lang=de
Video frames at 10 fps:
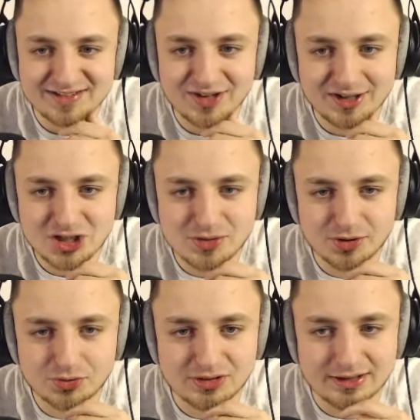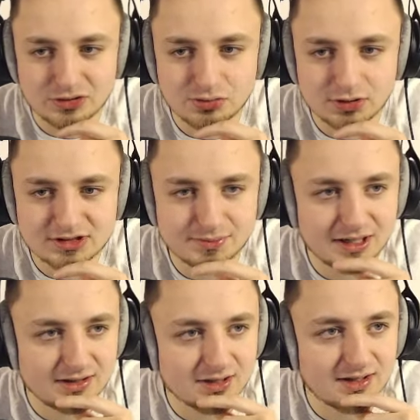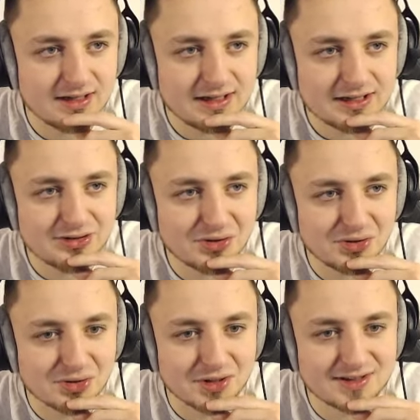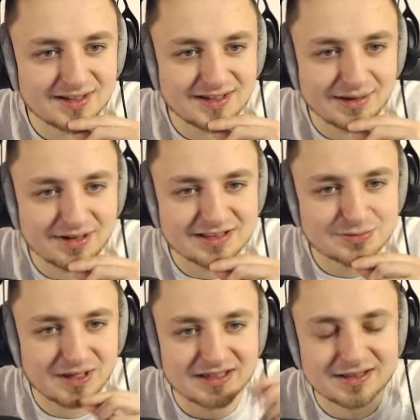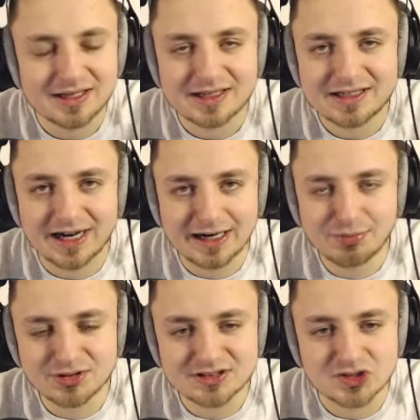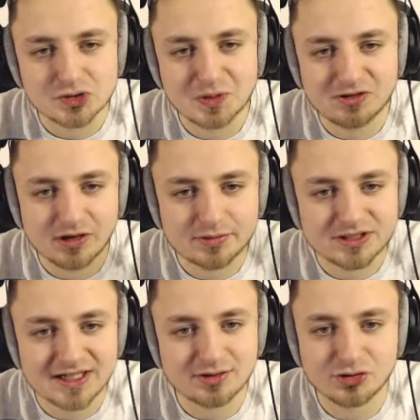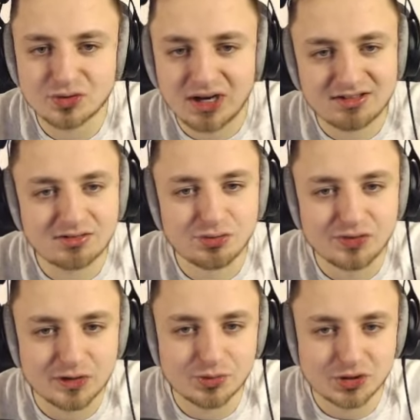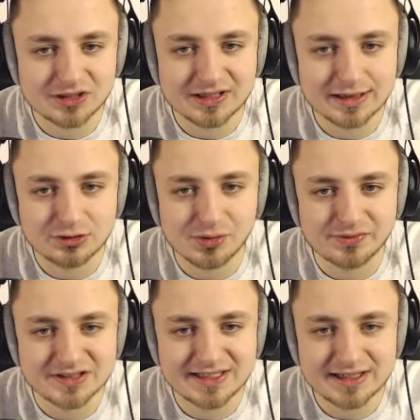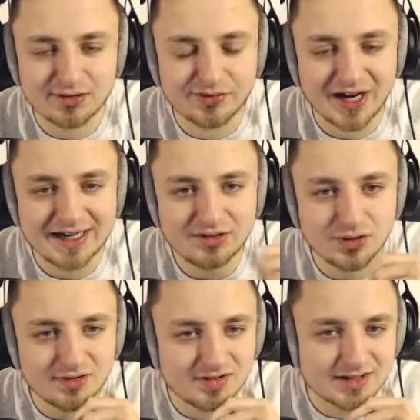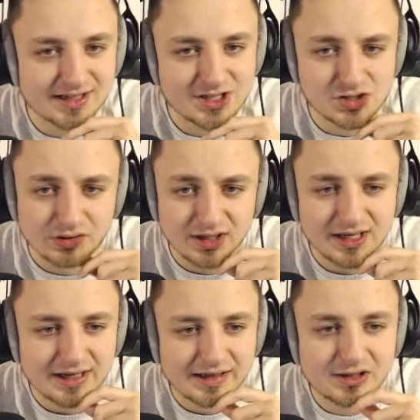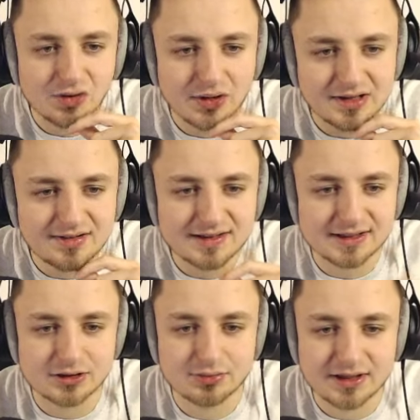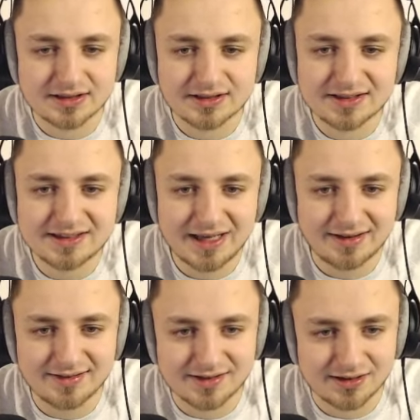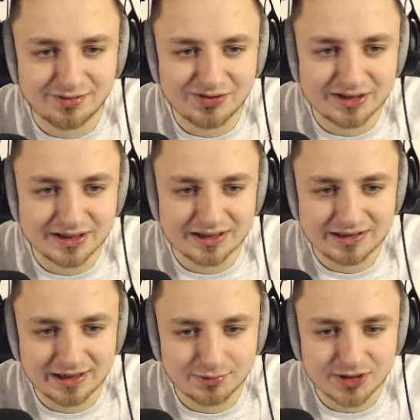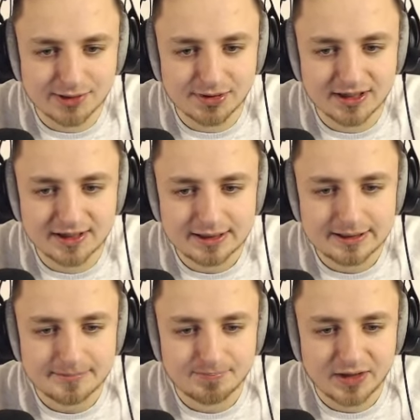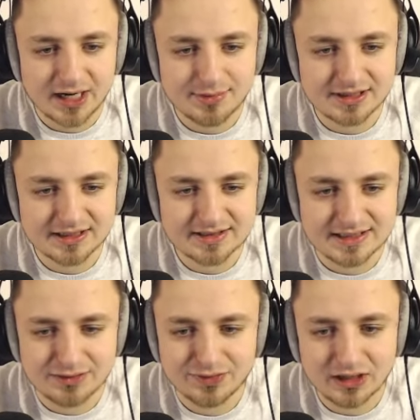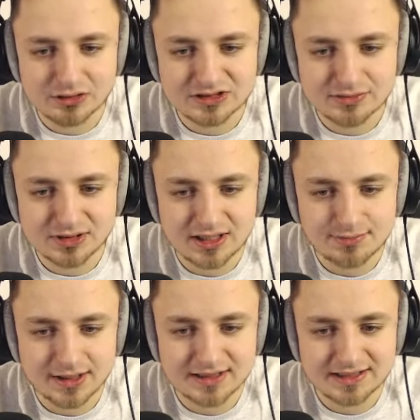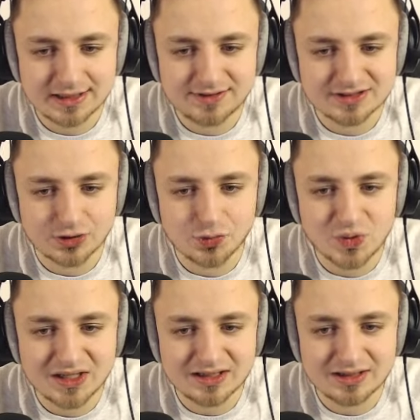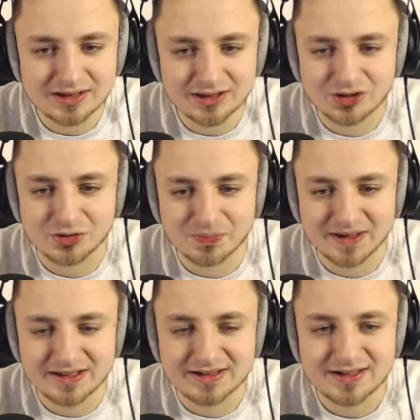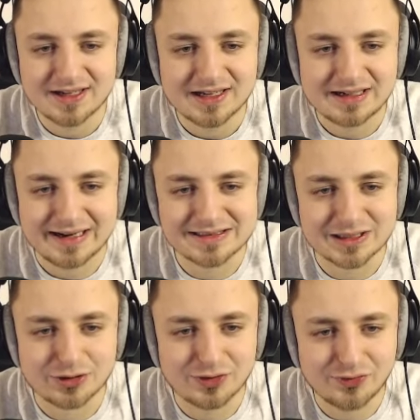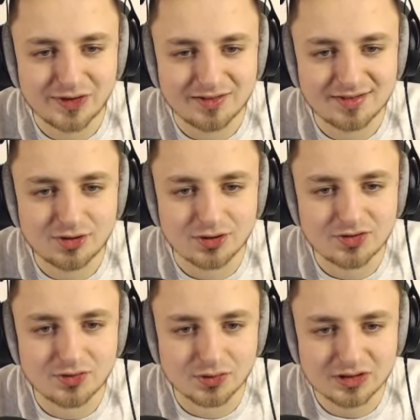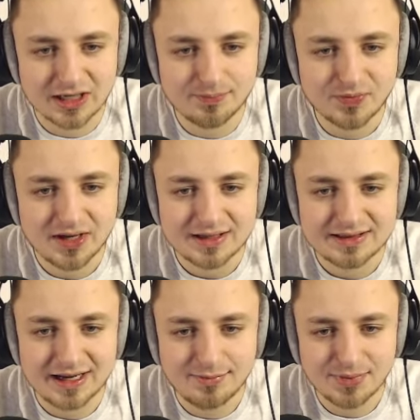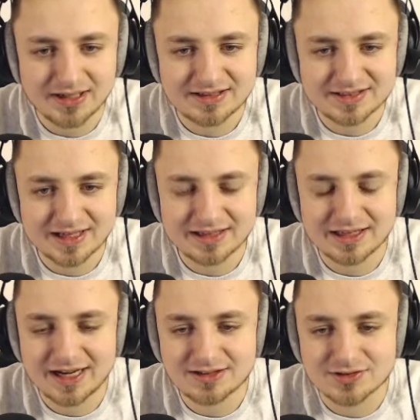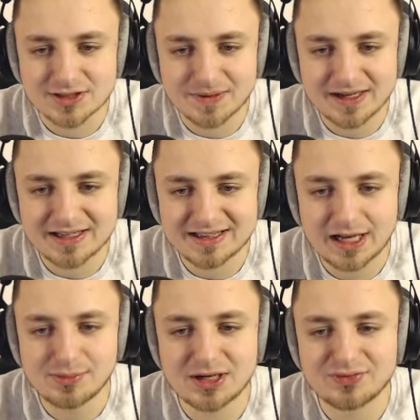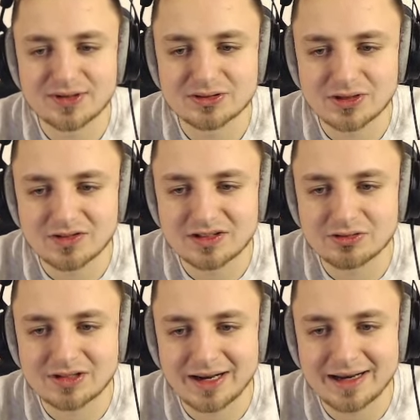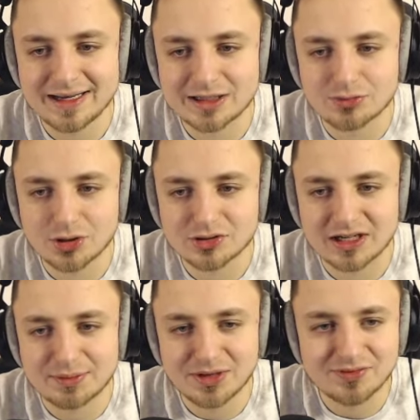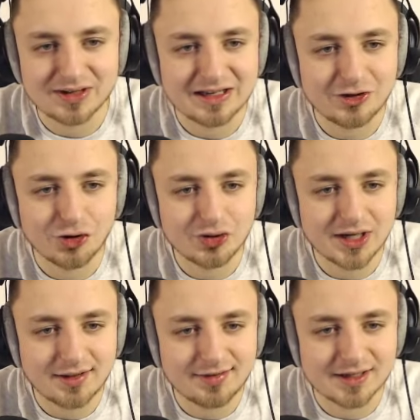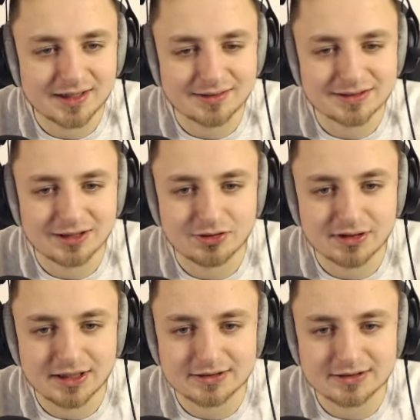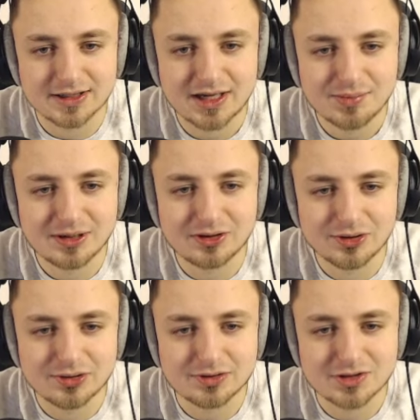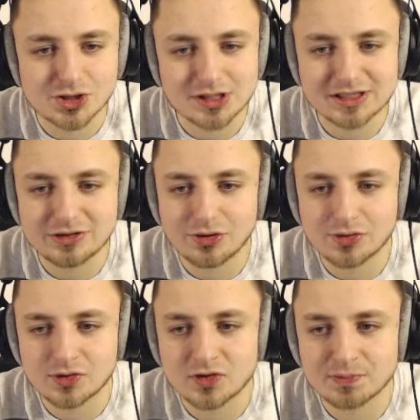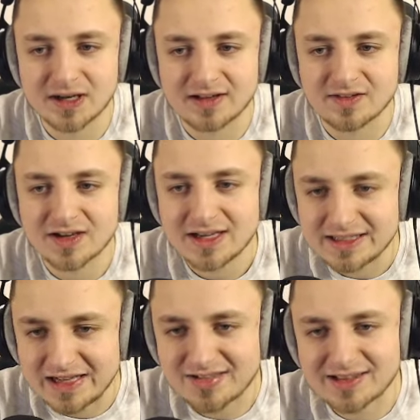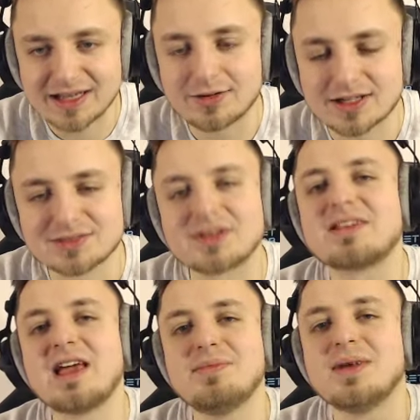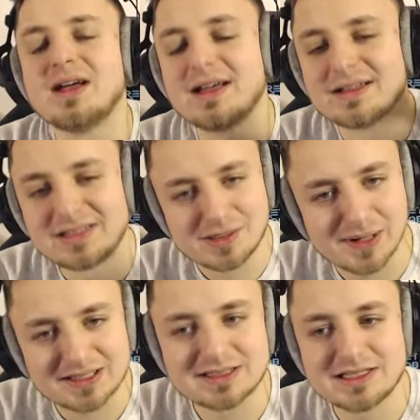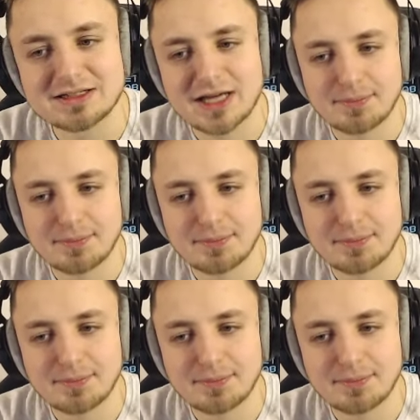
das fängt ja schon mal gut an. Crossing bei 99, aber da sieht man, keine Positionsbedingung am Start und du hast so viele Möglichkeiten. Guck mal, wir sehen hier so viel 91er, drei Stück, 90er geratet, ganz, ganz viele Kandidaten mit dabei. Aber ihr seht, Frauen sind mit dabei, teilweise auch weirde, ach, guck mal hier, Kaiserslautern-Fans, könnt Zug nehmen, dann Buddy Starlet 1 zu 2, dann Mittelfeld das die und dann Like a Rock, dann habt ihr einfach eine 89er Kaiserslautern-Karte mit 99 Agility, 99 Balance. Das ist genau das, was ich eben thematisiert